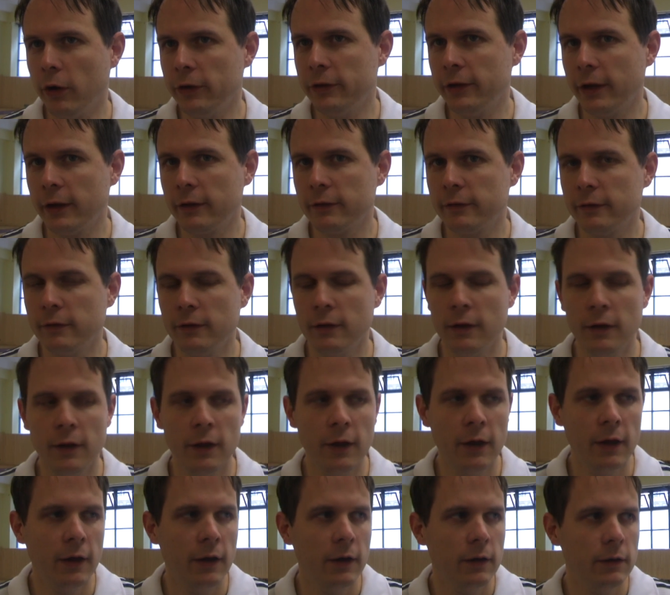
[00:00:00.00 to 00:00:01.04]
Kontext.
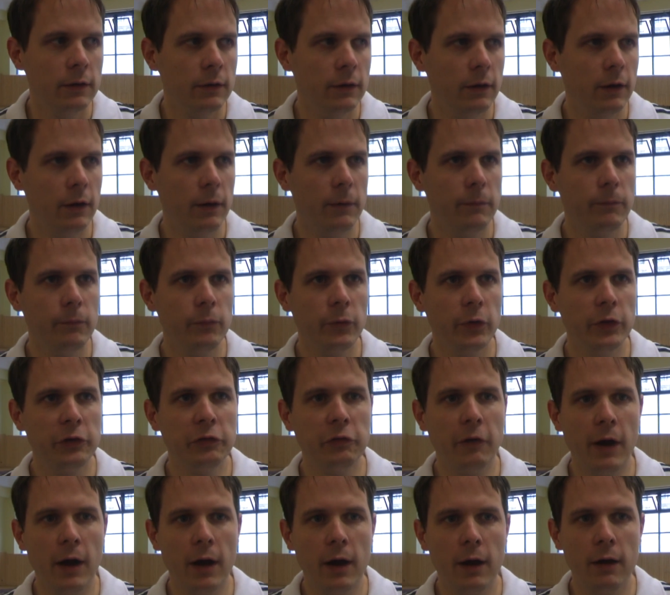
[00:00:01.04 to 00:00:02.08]
Ähm,
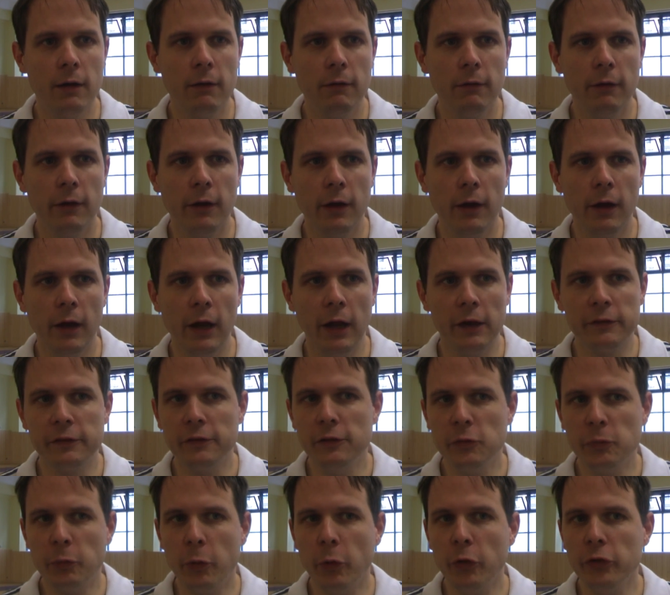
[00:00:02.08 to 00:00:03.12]
ich war
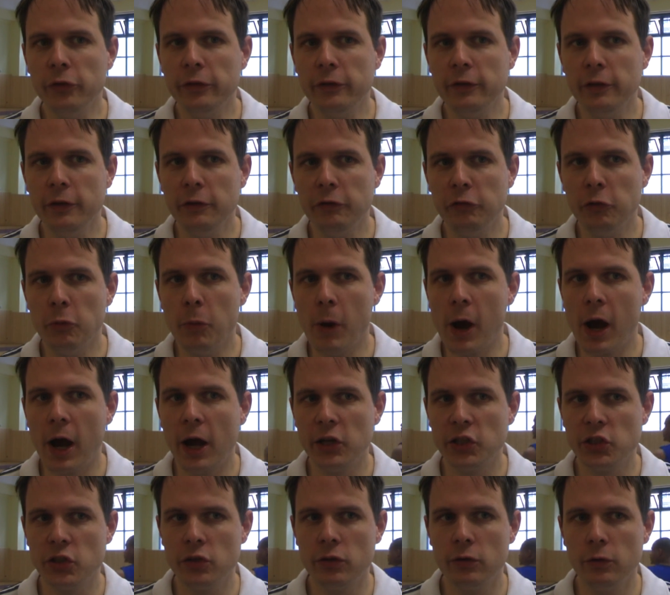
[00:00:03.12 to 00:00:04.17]
erstens positiv
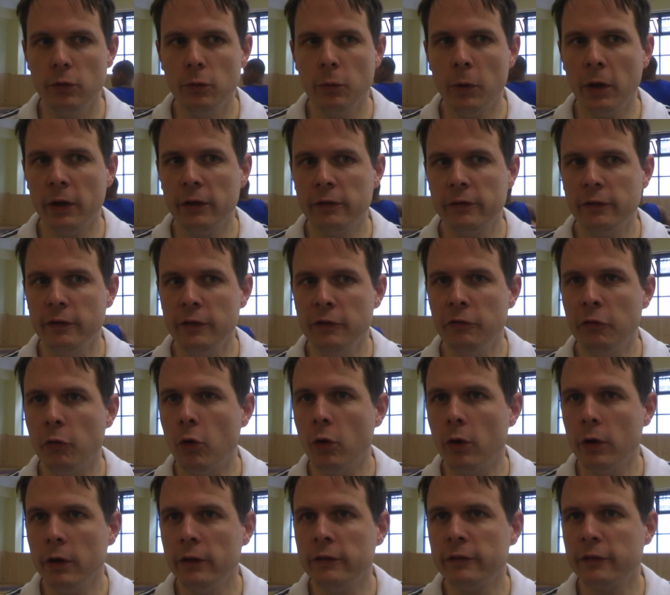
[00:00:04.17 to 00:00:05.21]
überrascht über das Niveau
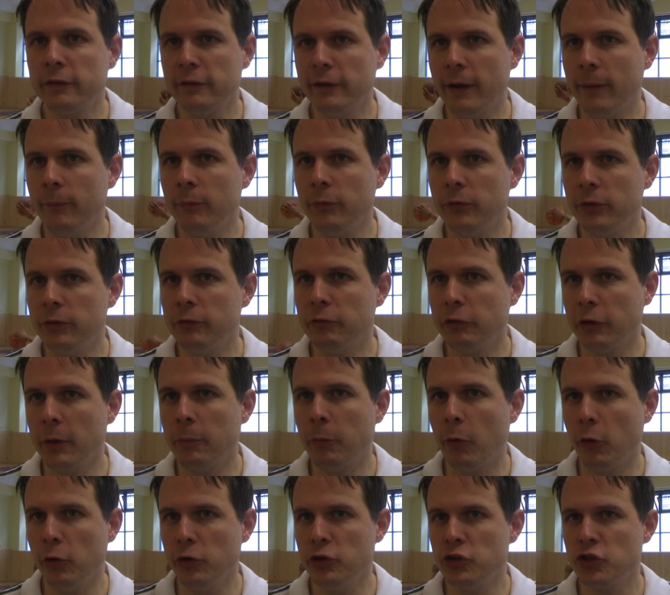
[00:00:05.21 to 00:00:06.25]
insgesamt von der
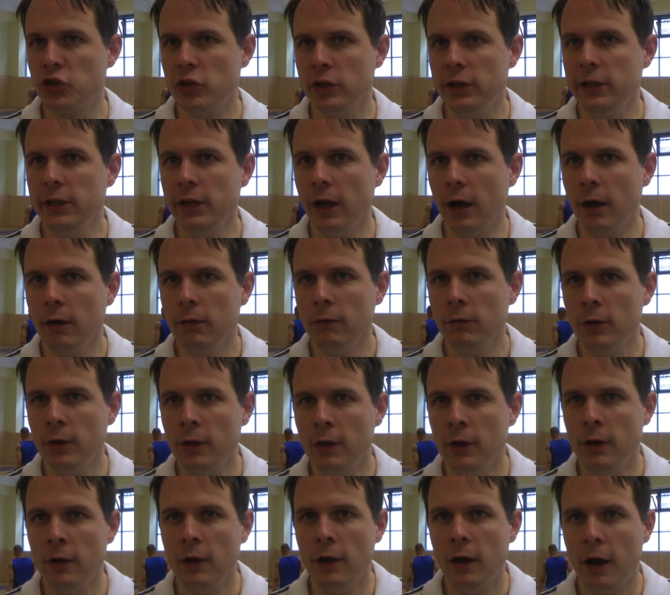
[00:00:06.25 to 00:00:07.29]
polnischen Liga.
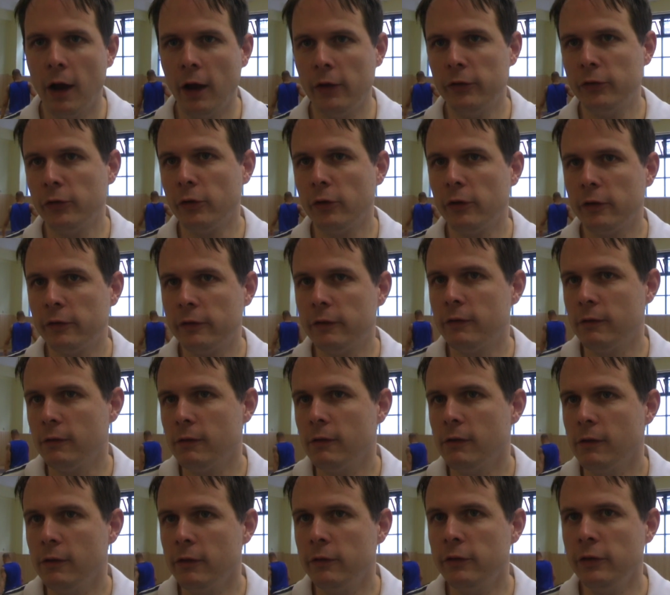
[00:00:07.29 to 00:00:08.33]
Also das
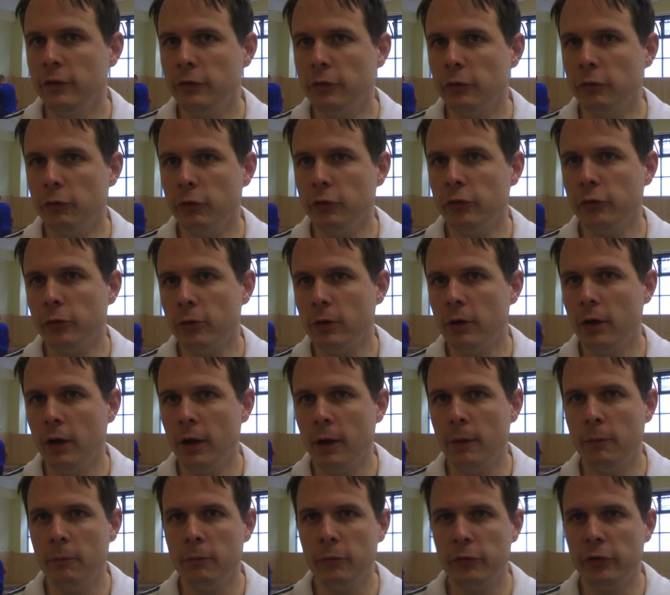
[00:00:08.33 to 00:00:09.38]
sieht sowieso
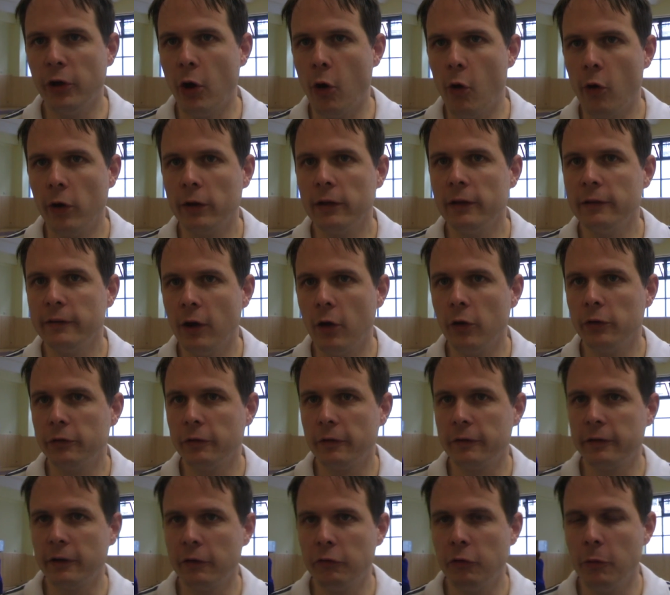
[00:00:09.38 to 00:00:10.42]
ähm, sehr ordentlich
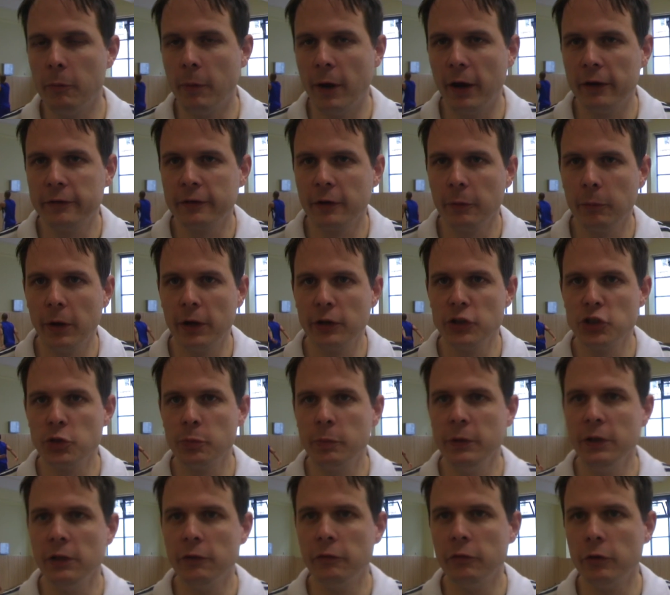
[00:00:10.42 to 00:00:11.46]
aus, was da für Basketball
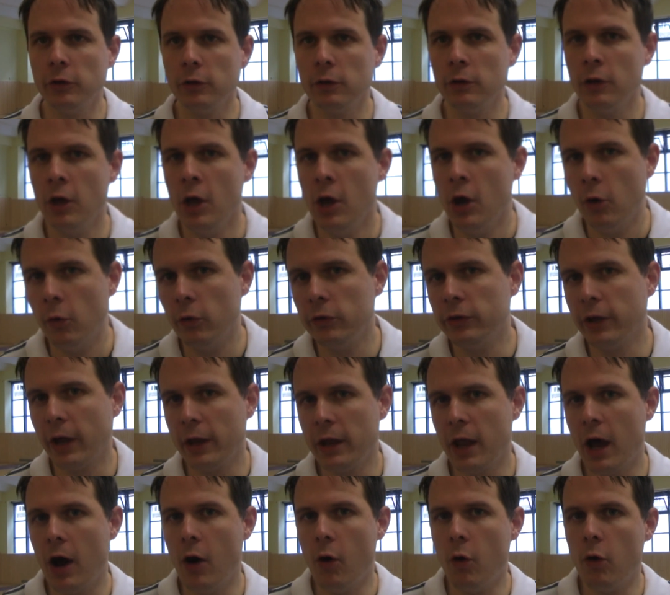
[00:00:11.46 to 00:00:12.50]
gespielt wird. Und
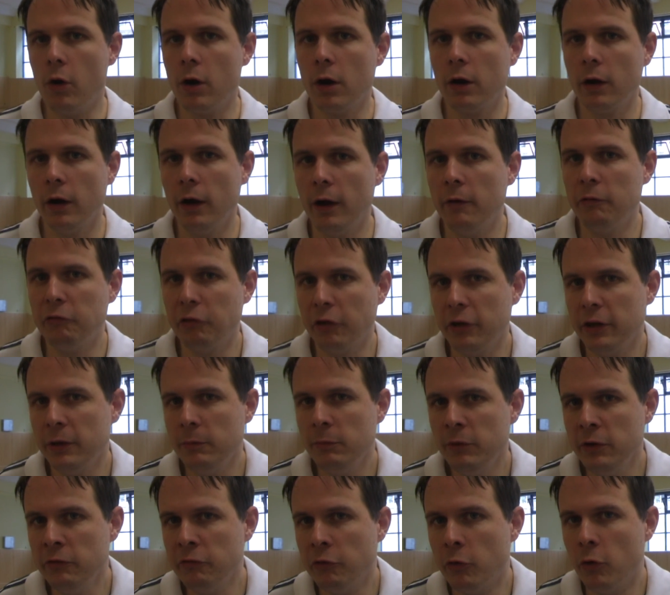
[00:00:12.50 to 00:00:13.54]
dann auch äh, von
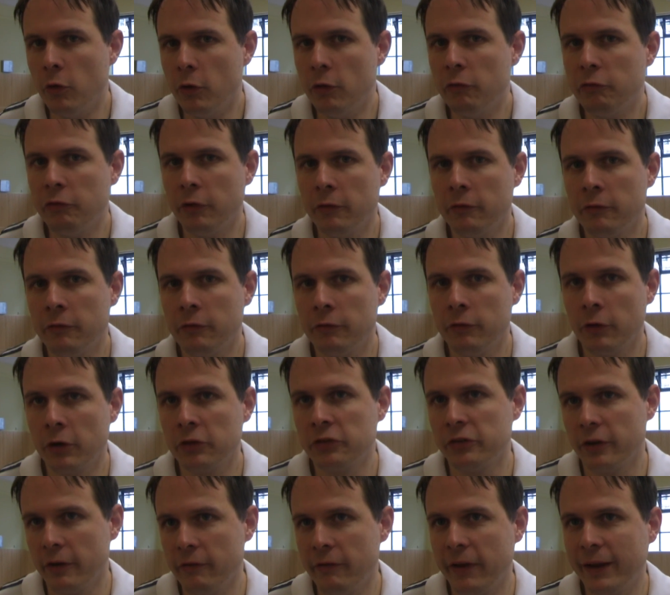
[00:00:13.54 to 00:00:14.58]
dem Niveau von
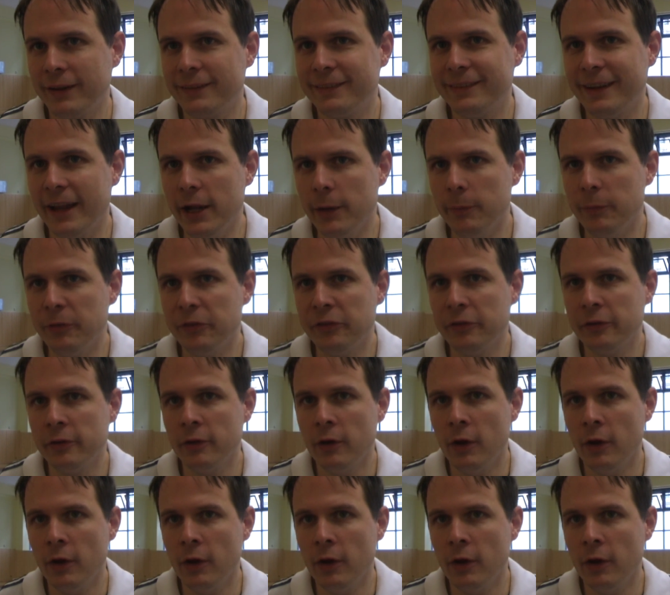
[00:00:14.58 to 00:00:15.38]
Lotschawek selbst.